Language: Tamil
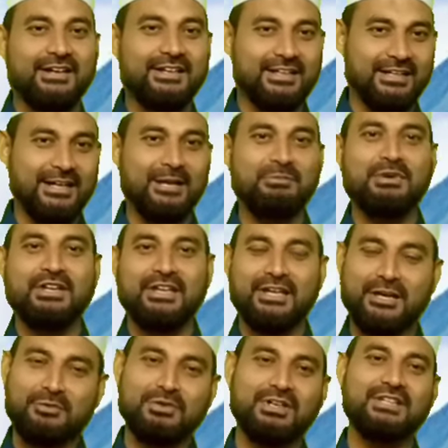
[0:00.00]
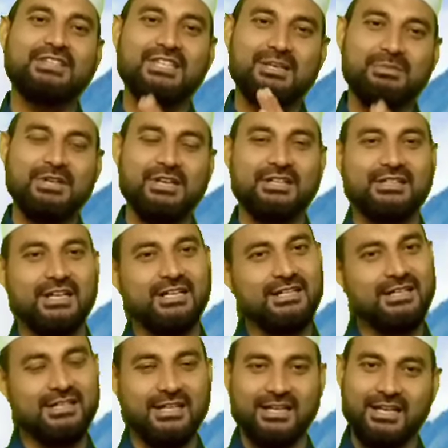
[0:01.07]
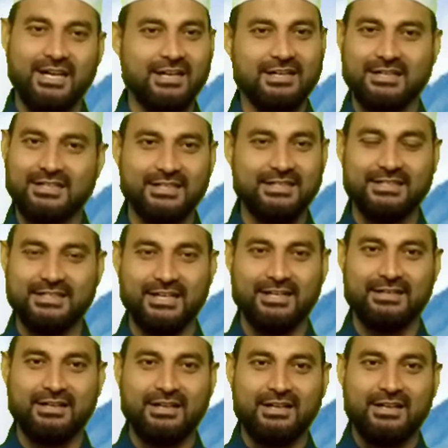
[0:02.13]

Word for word: நீங்கள் நன்மையை ஏவுங்க தீமையை தடுங்கன்னு அல்லாஹ் கட்டளை எடுக்கிறான்